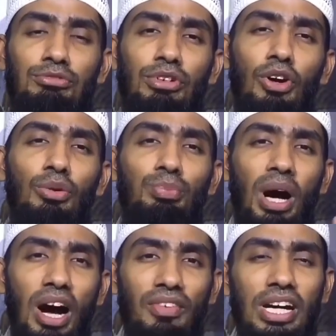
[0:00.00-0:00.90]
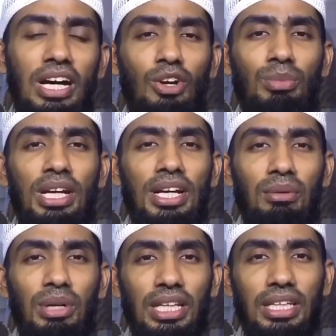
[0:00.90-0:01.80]
இவ்வளவு பாவங்களும்
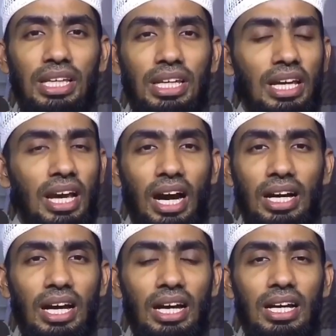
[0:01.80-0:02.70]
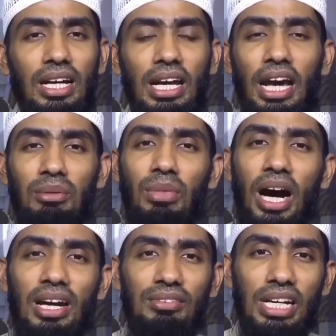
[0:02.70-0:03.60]
என்னிடம் இருந்தது ஆனால் நான்
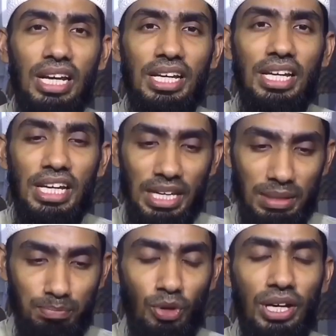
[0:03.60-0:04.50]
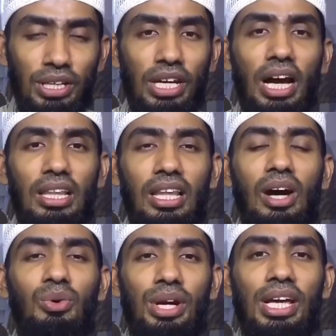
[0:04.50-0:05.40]
மாறவில்லை இப்பொழுது
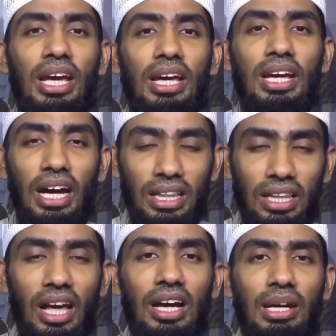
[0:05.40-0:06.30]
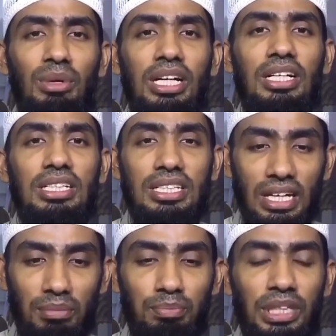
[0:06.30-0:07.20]
அல்லாஹுடைய அல்லாஹ் எமக்கு
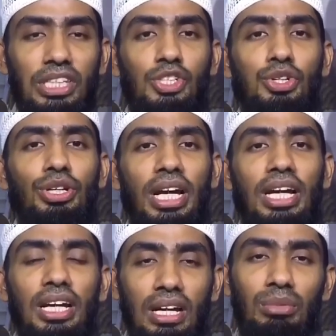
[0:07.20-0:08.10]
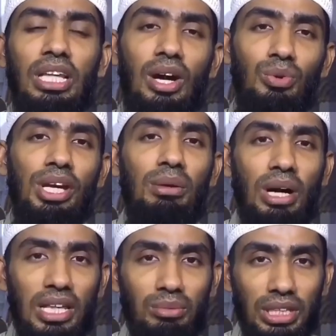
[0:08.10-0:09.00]
சிறப்பித்து சொன்ன ரமதானுடைய
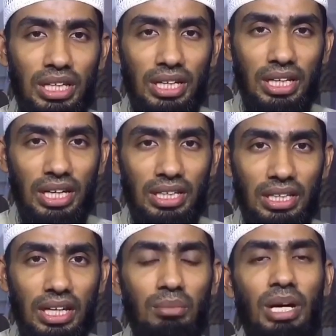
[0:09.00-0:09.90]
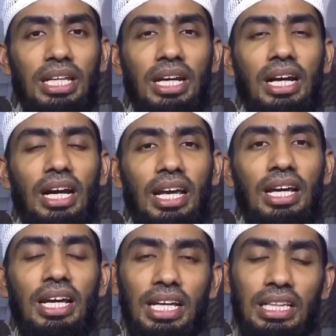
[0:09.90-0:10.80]
மாதம் வந்திருக்கிறது மனிதர்களே
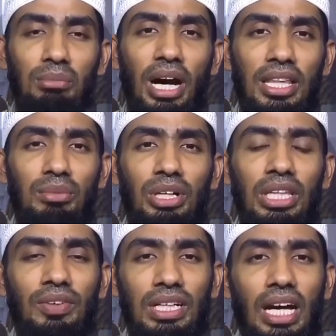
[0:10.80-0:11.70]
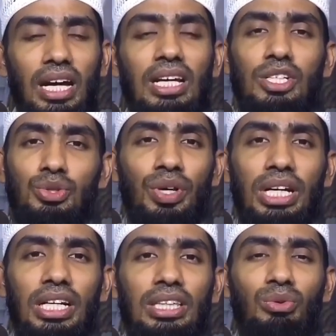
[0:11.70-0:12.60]
இந்த மாதம் வந்துவிட்டால்
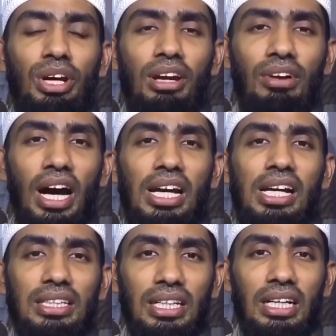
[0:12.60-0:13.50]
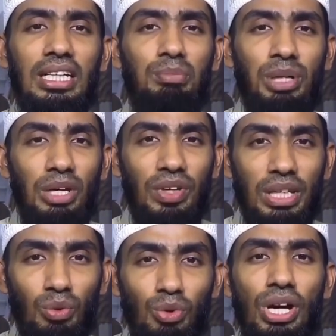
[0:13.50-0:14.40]
சுவர்க்கத்தினுடைய வாயில்கள்
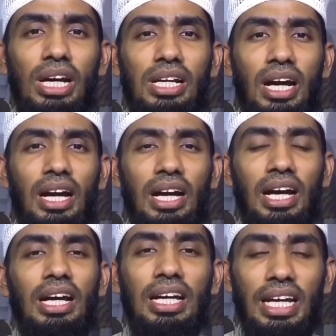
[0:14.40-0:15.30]
திறக்கப்படுவது உங்களுக்காக